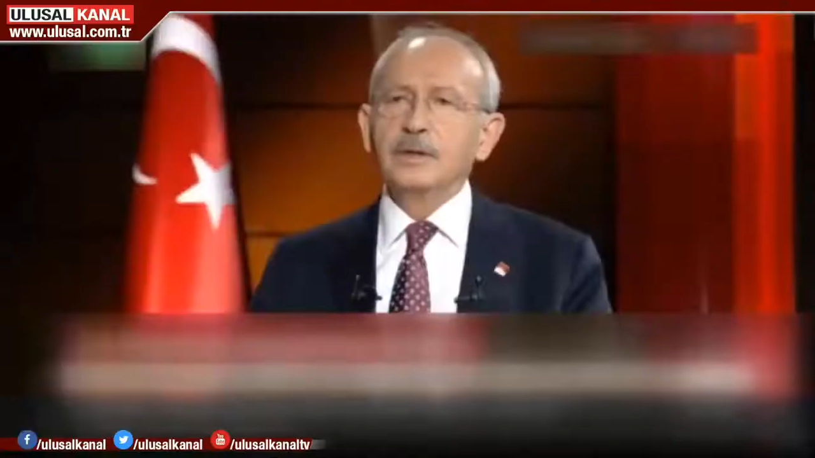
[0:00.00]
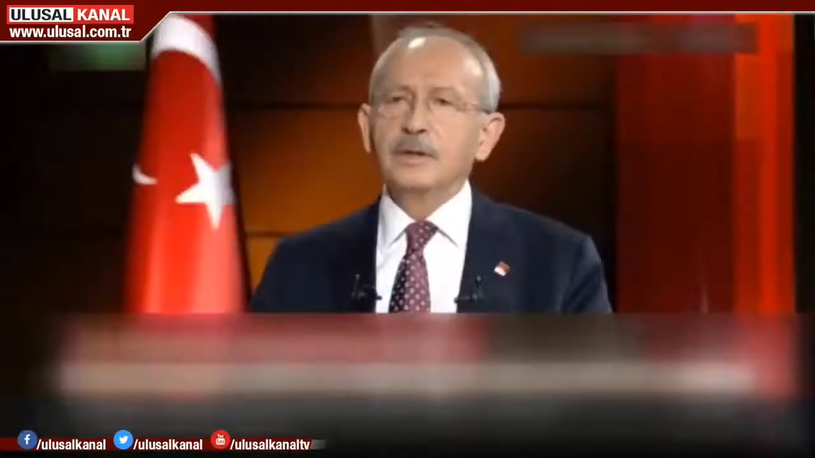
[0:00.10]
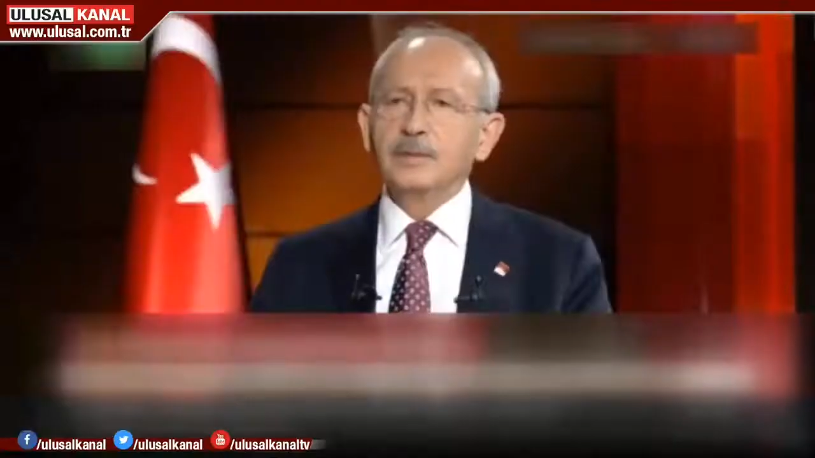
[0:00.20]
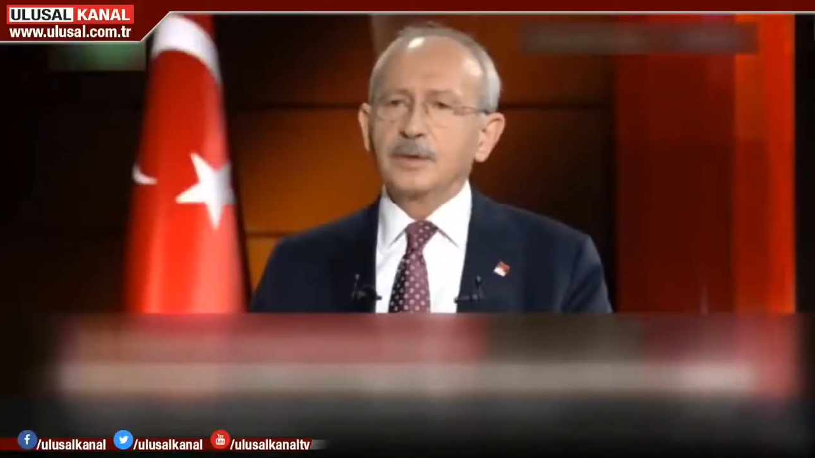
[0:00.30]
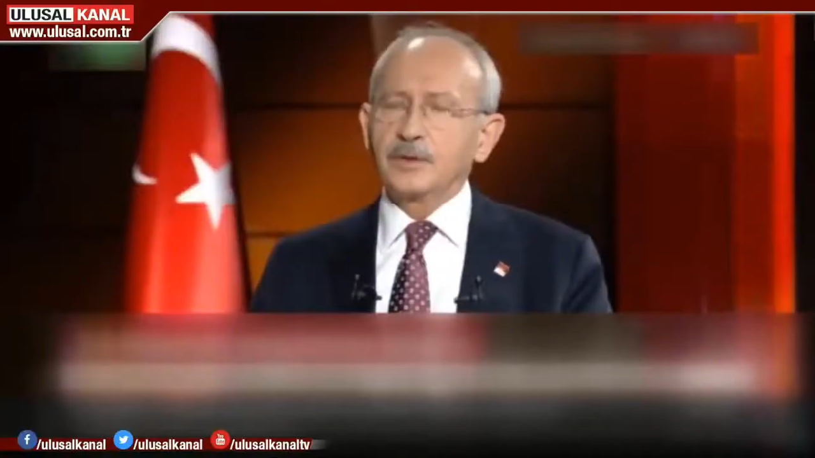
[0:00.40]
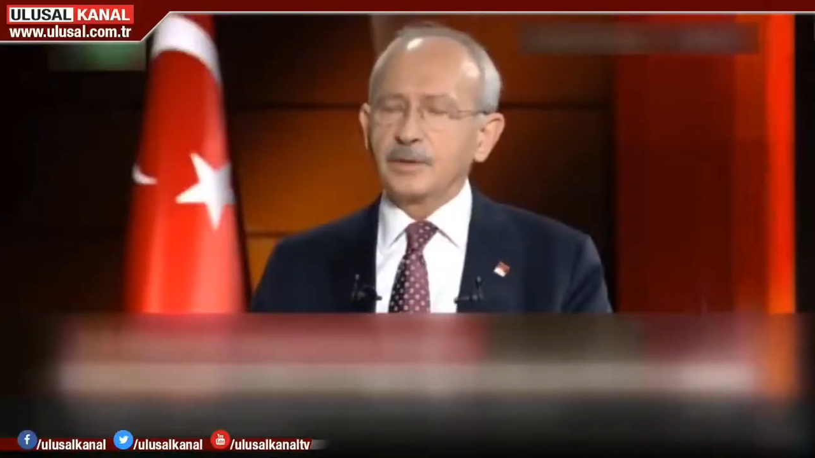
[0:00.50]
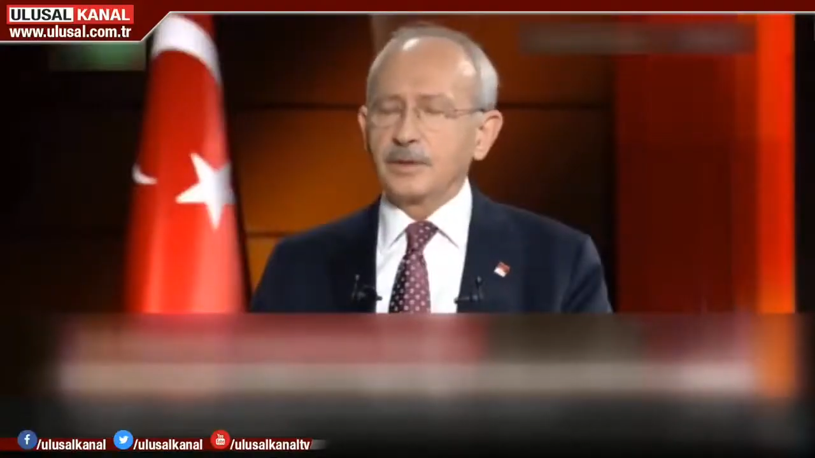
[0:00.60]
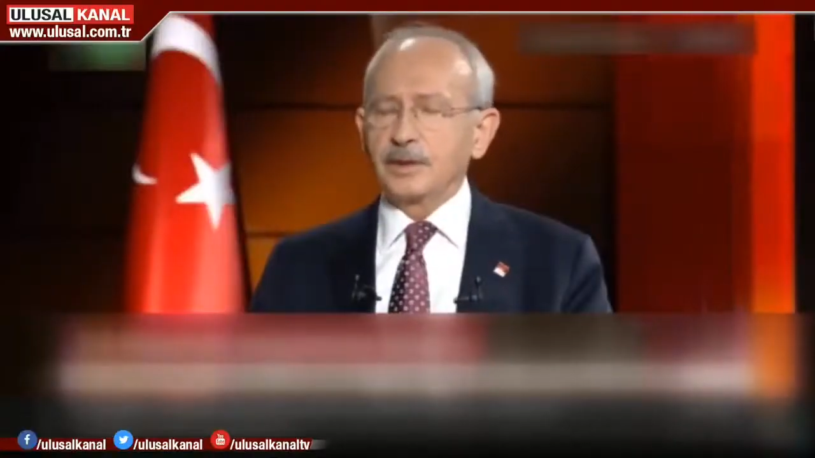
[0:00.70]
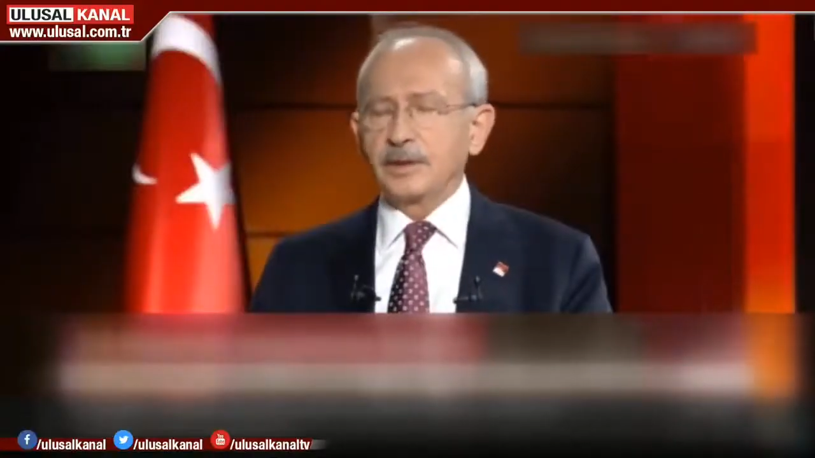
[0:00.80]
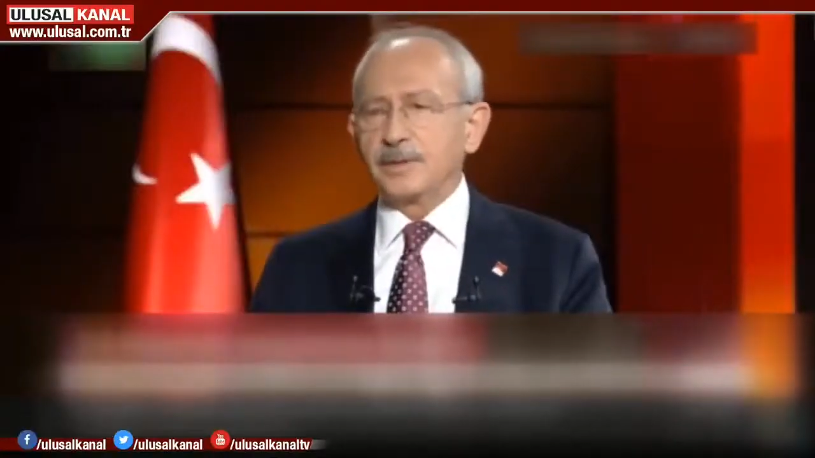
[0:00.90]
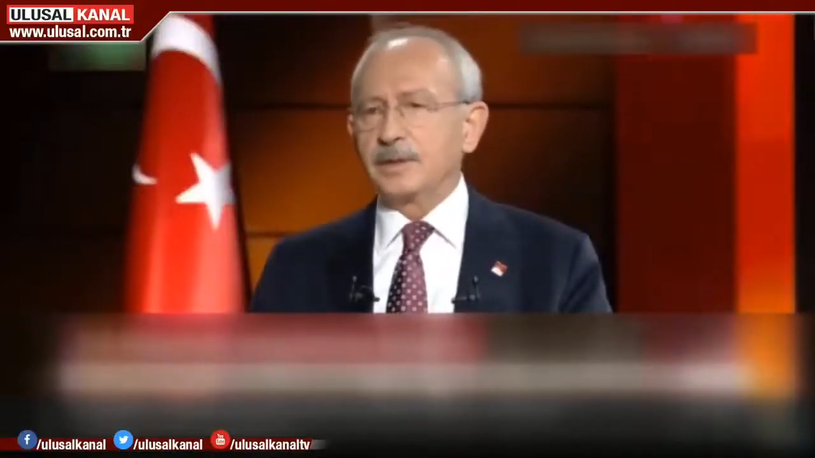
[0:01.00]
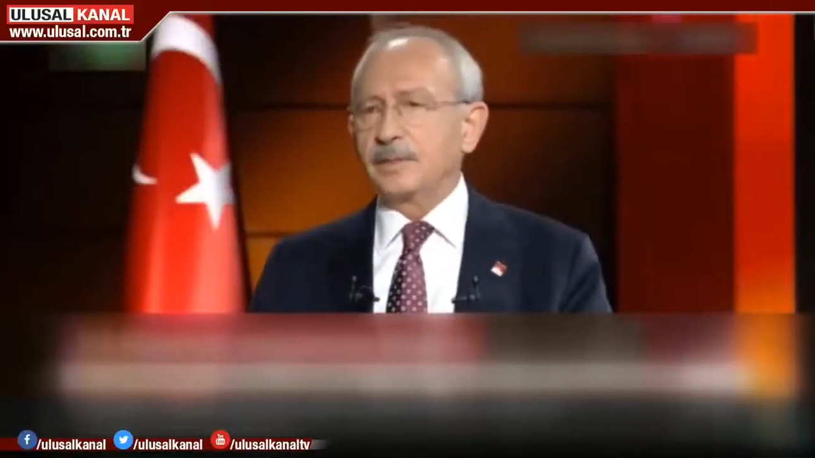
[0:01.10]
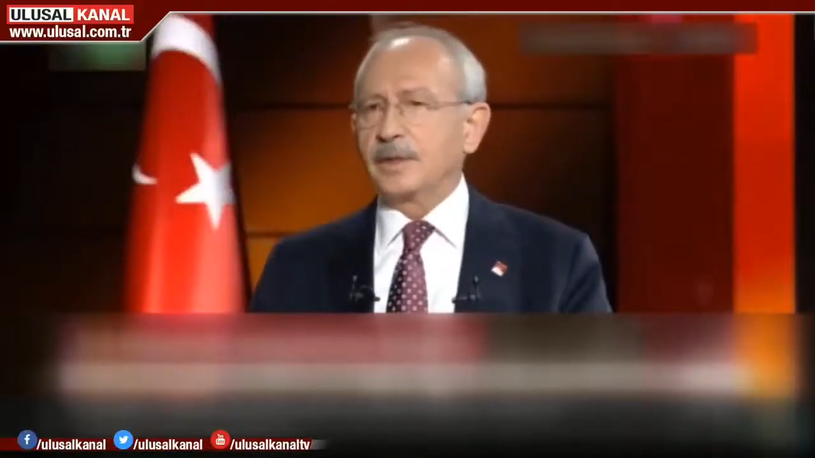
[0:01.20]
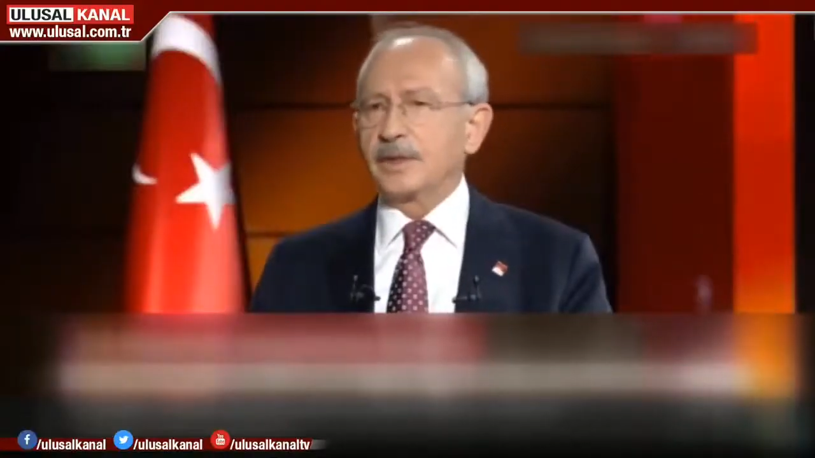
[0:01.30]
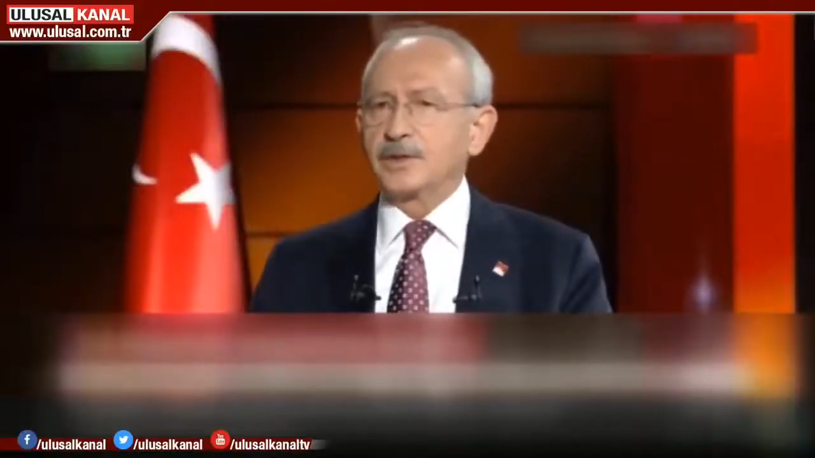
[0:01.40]
E, tabii HDP'nin
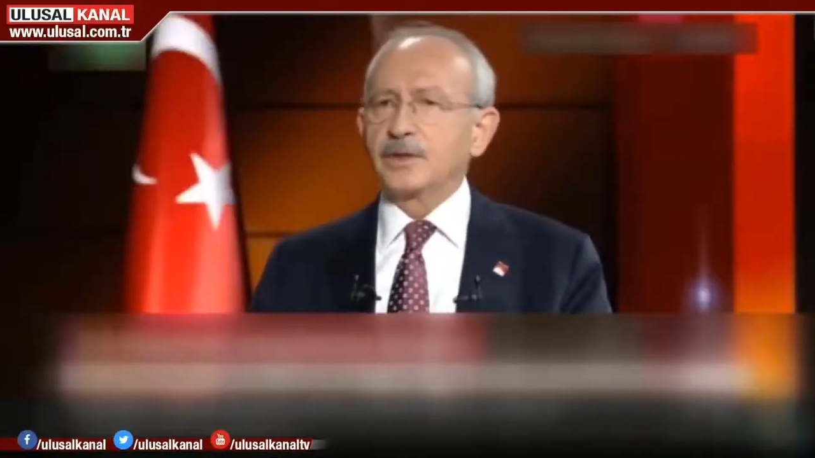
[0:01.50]
barajı